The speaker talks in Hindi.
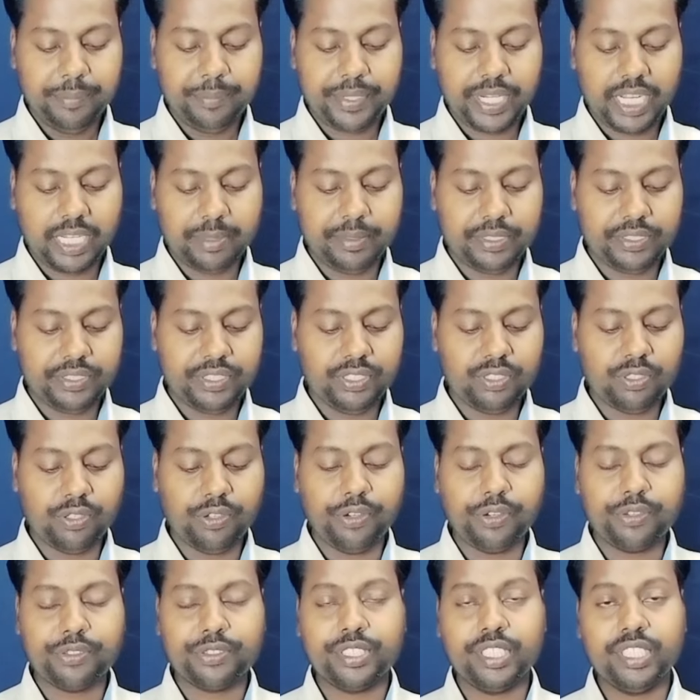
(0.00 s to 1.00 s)
प्राइवेसी का
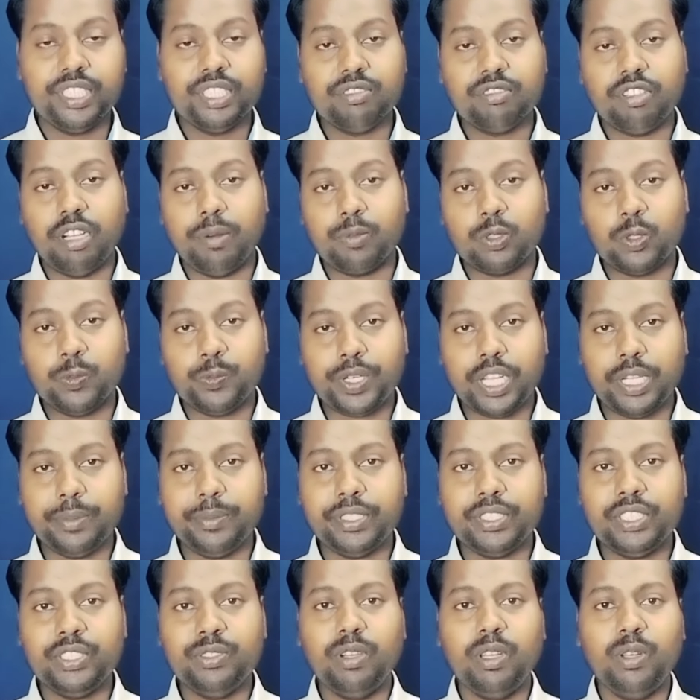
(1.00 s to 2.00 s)
ऑप्शन तो आपको
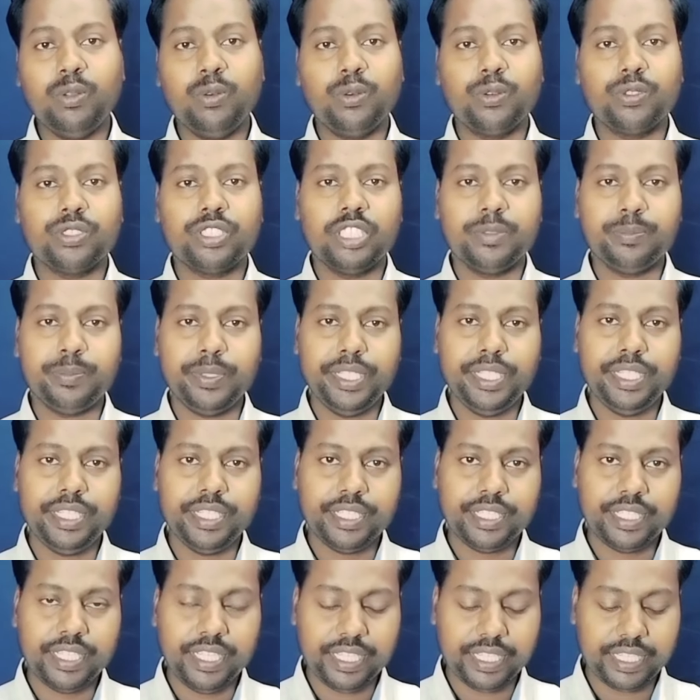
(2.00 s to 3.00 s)
प्राइवेसी वाले ऑप्शन पे
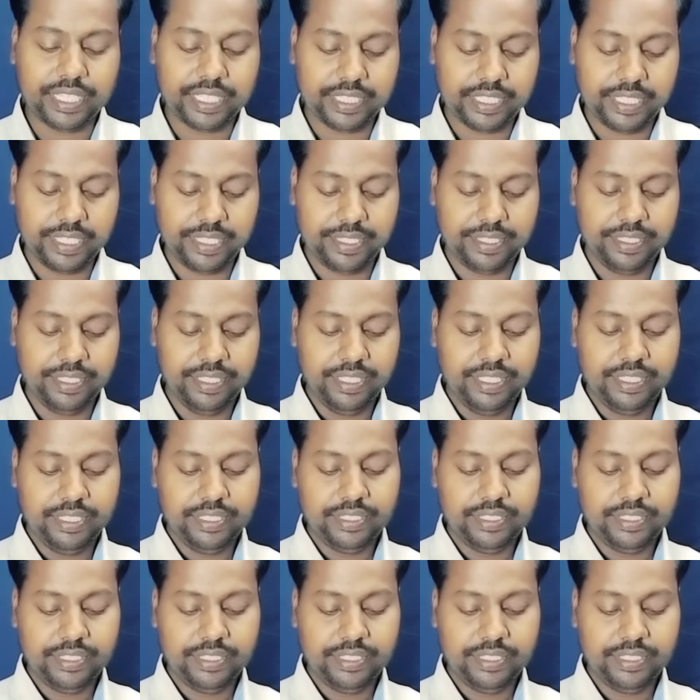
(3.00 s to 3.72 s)
क्लिक करना है